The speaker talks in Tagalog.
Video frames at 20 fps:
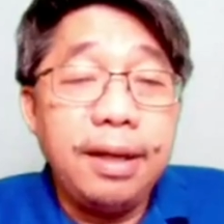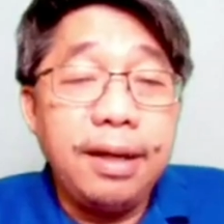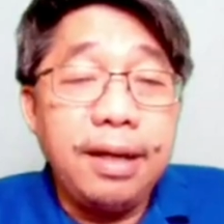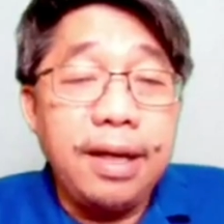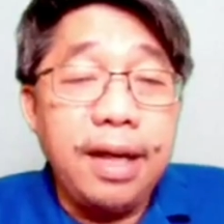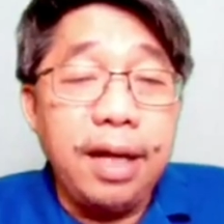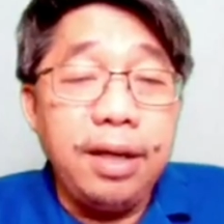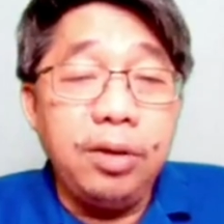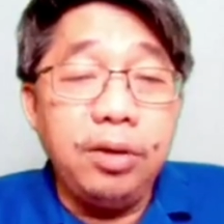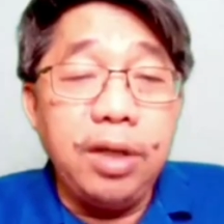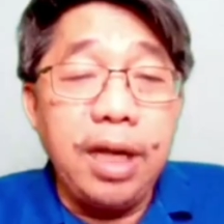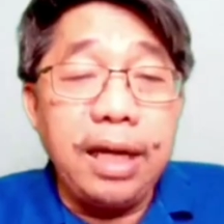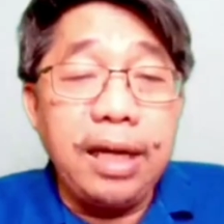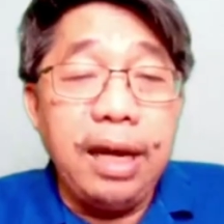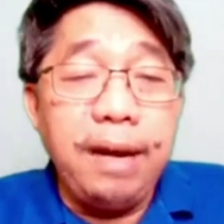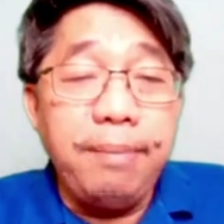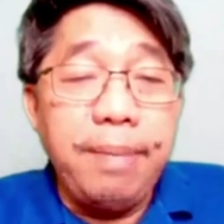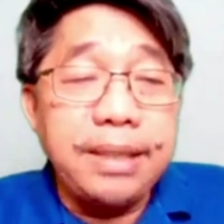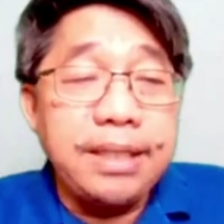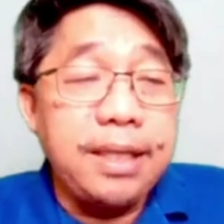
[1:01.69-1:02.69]
Ngayon
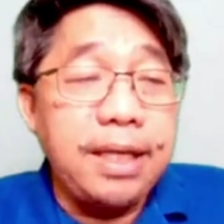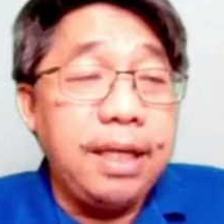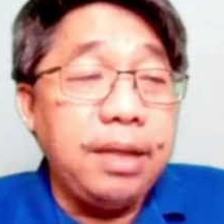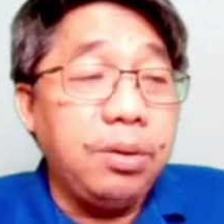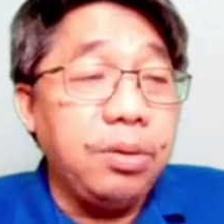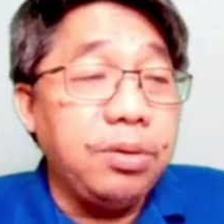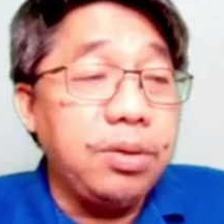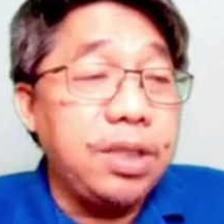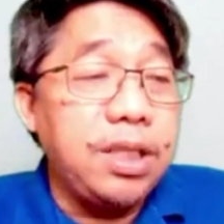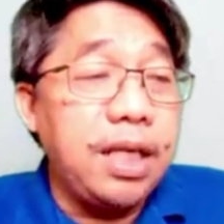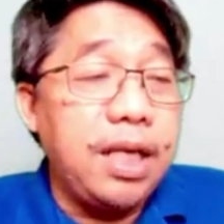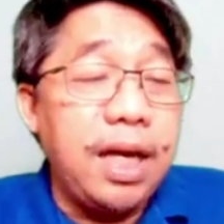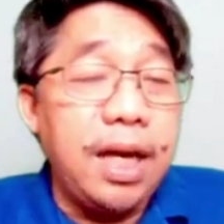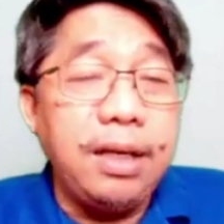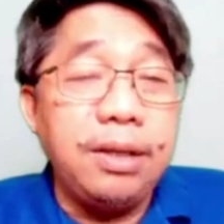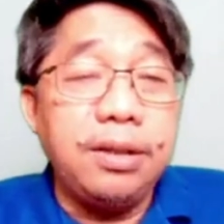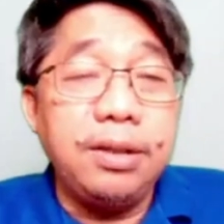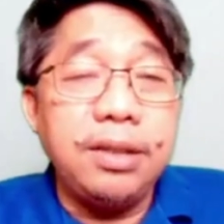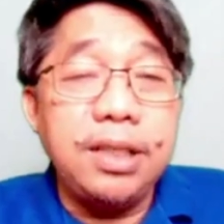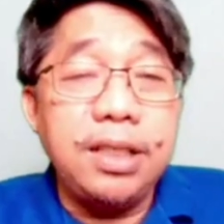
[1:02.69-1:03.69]
naglabas itong si
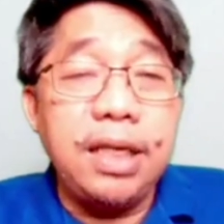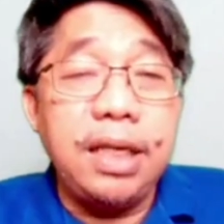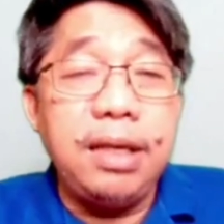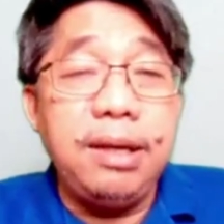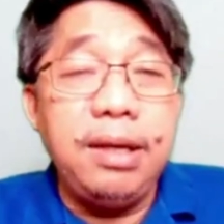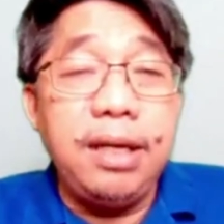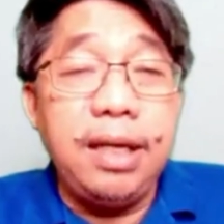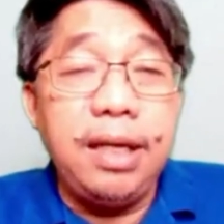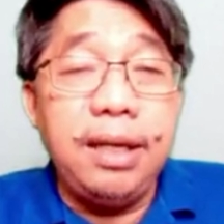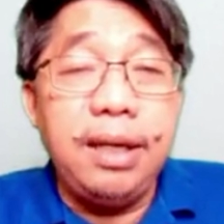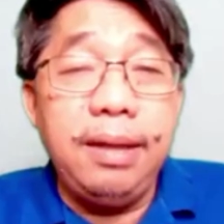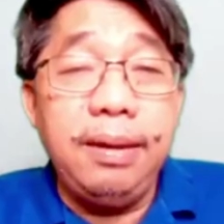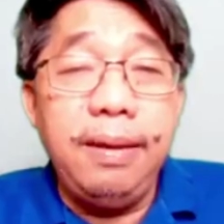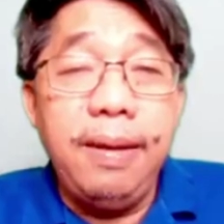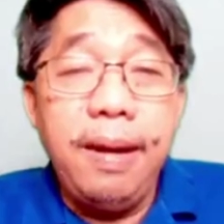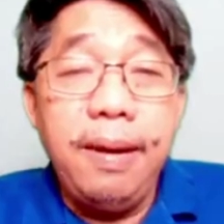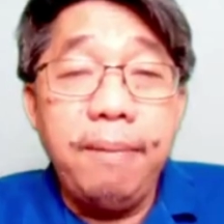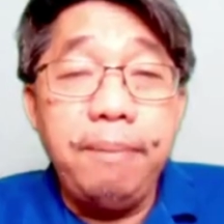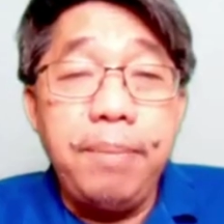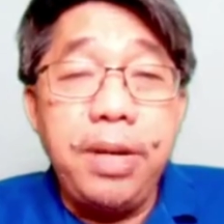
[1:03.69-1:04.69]
ano si
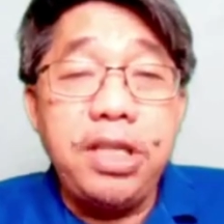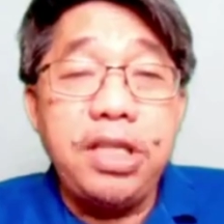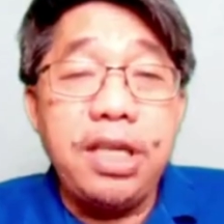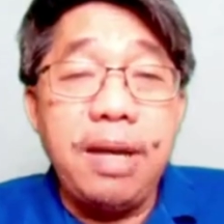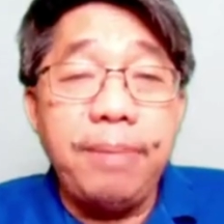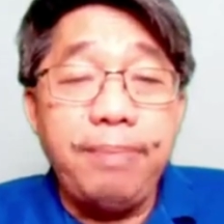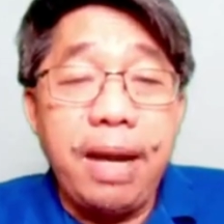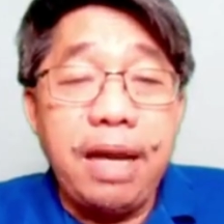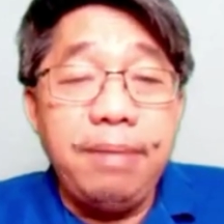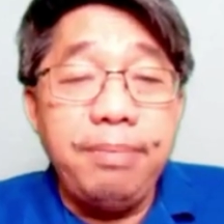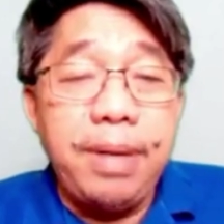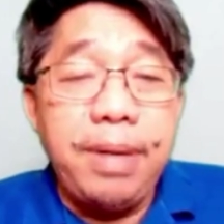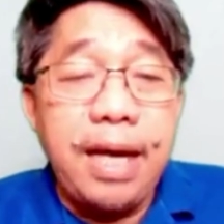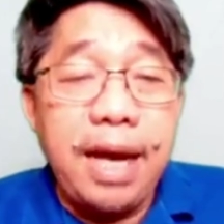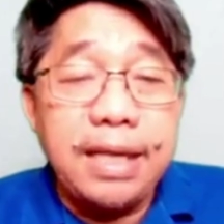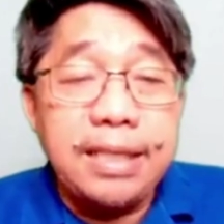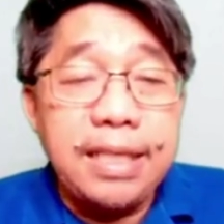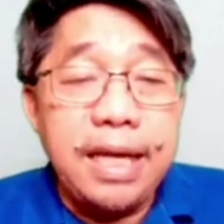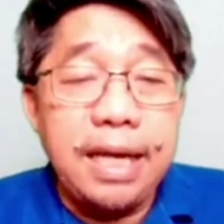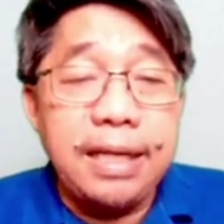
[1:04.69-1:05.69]
Bishop
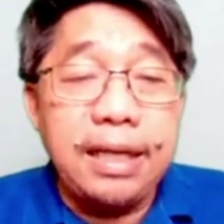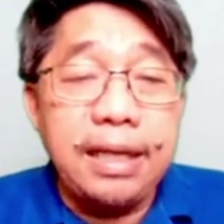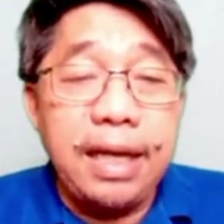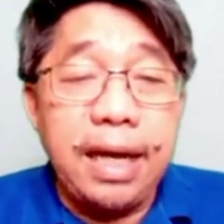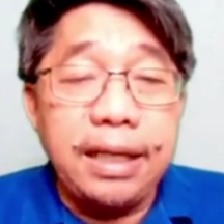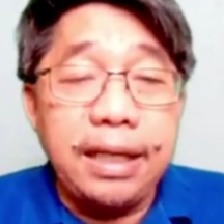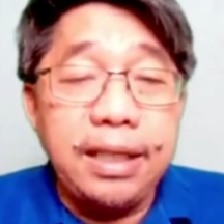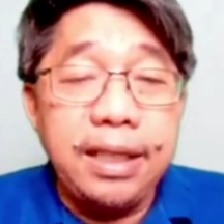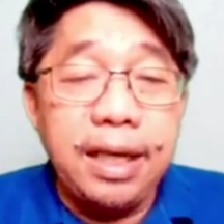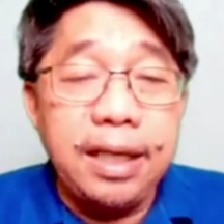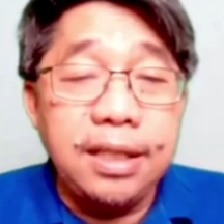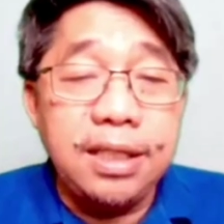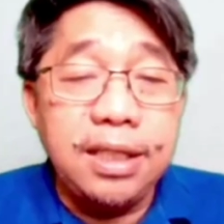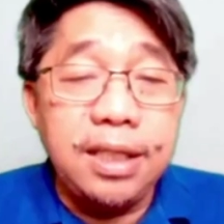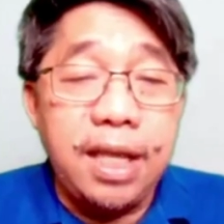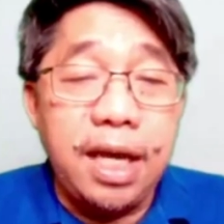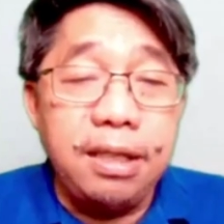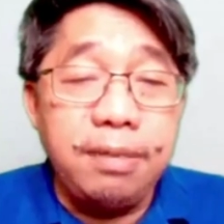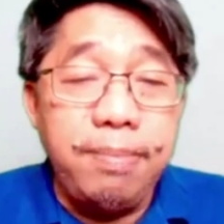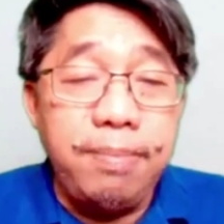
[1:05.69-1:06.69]
Alminasa ng kanyang
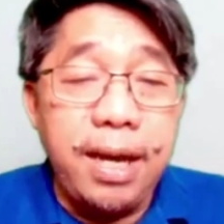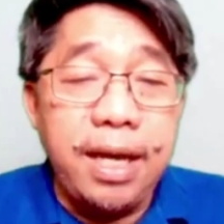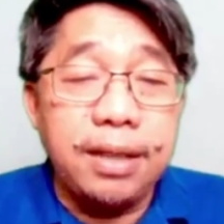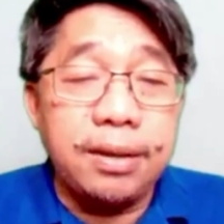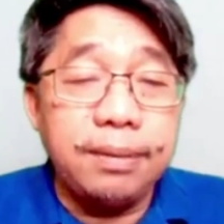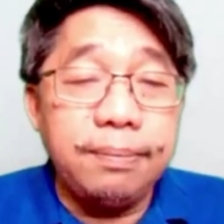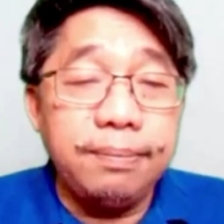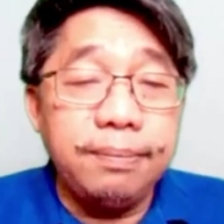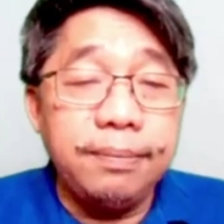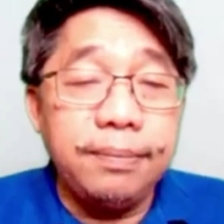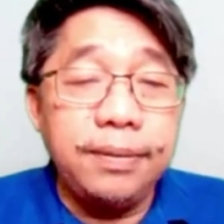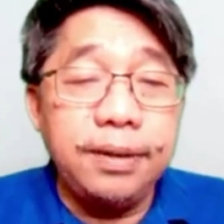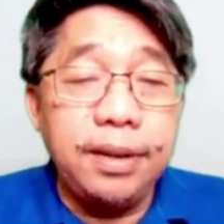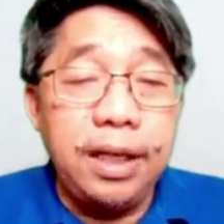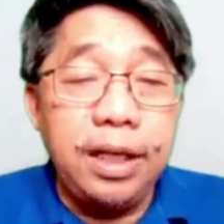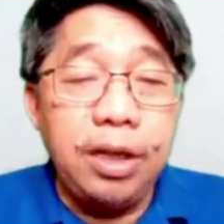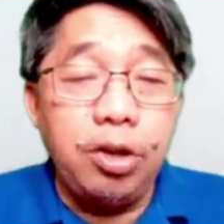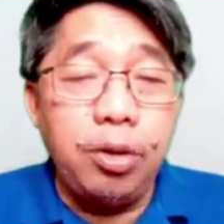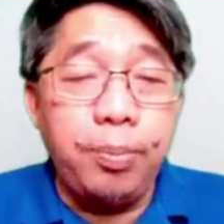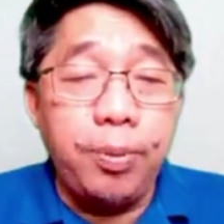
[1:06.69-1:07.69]
statement. Hmm?
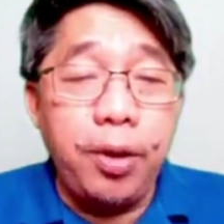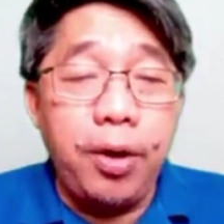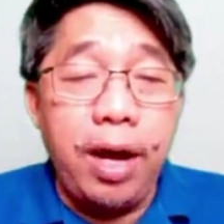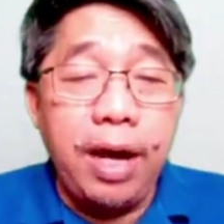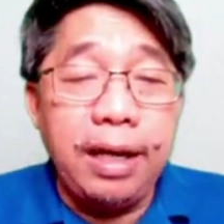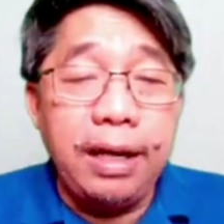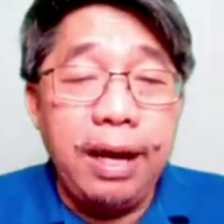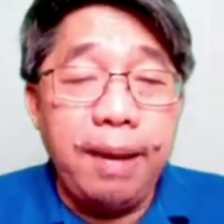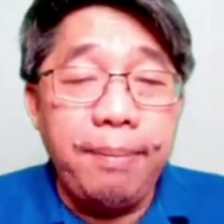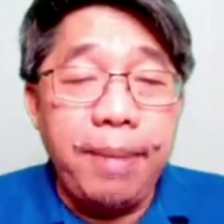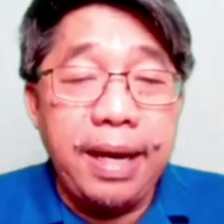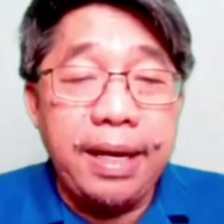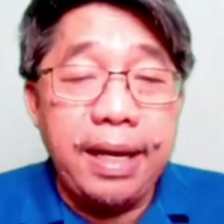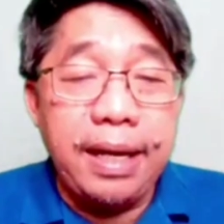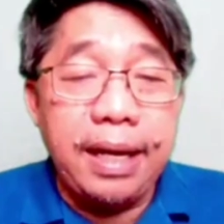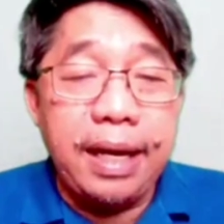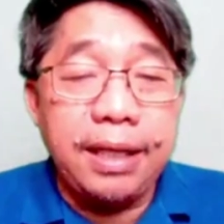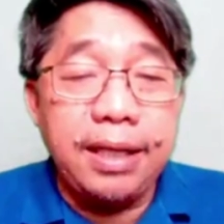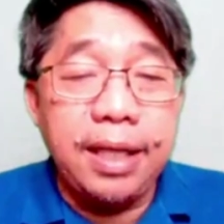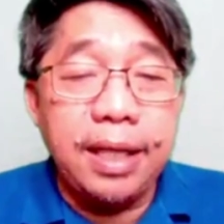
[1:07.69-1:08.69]
Ito po ang
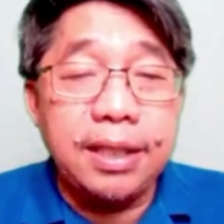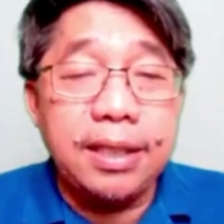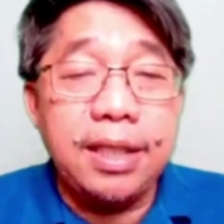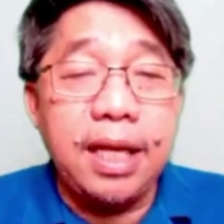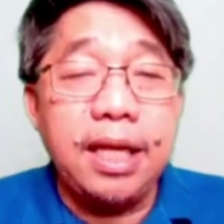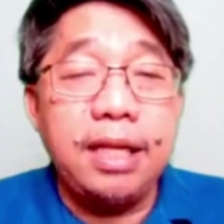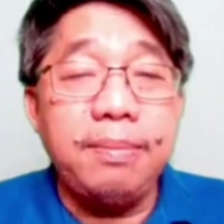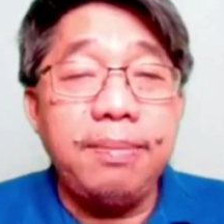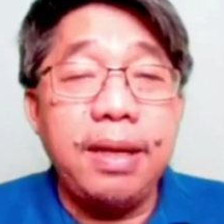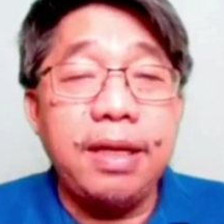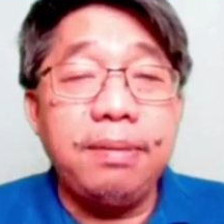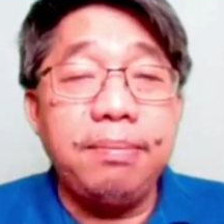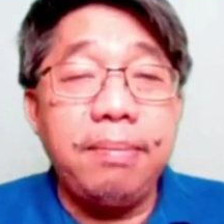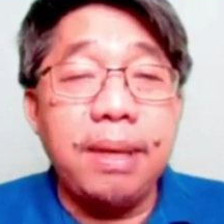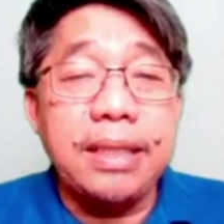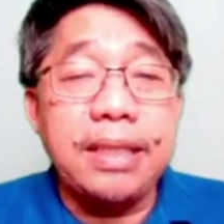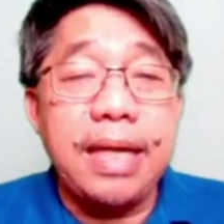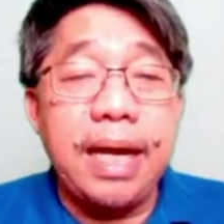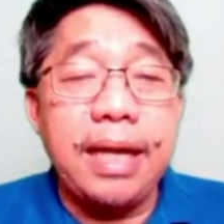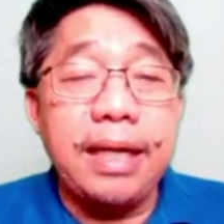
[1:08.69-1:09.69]
laman ng kanyang statement.
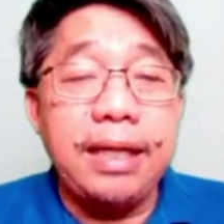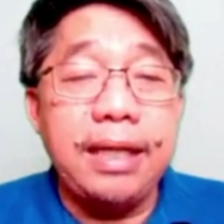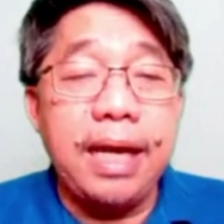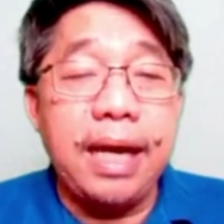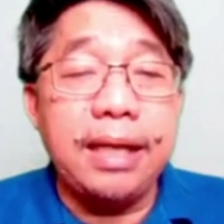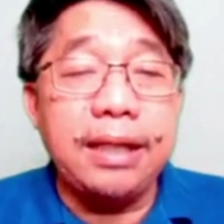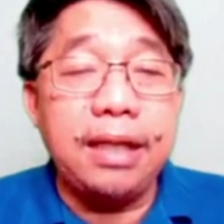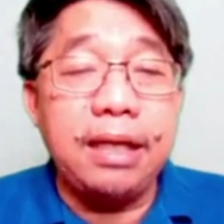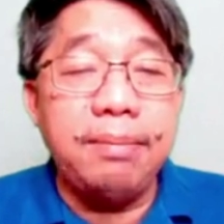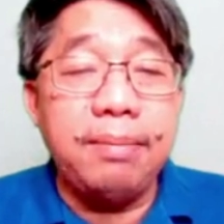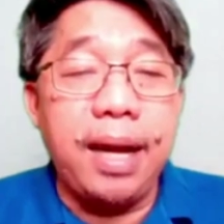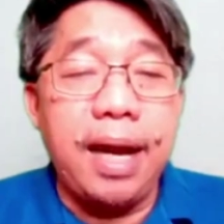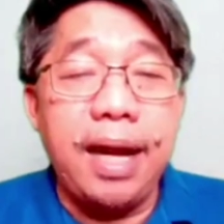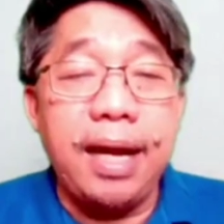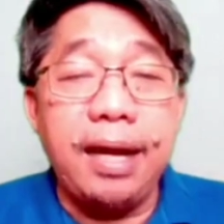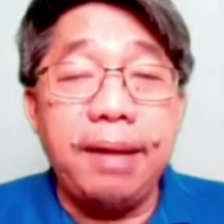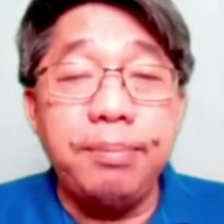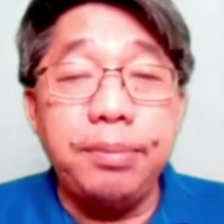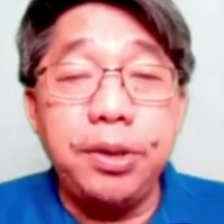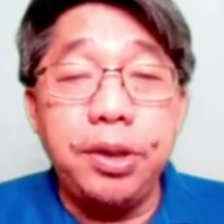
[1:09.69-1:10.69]
Basahin natin
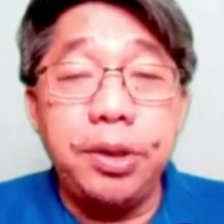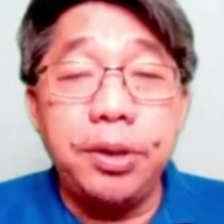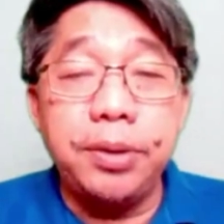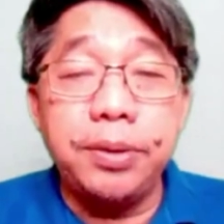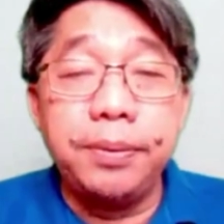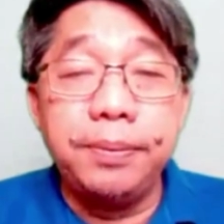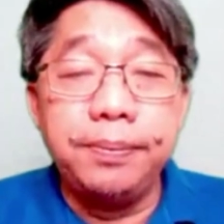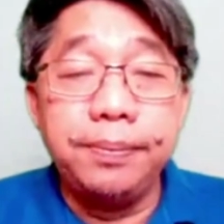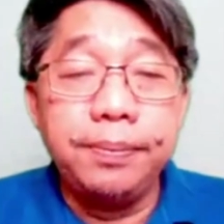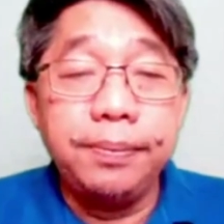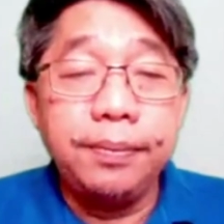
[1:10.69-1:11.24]
mga kabunyog.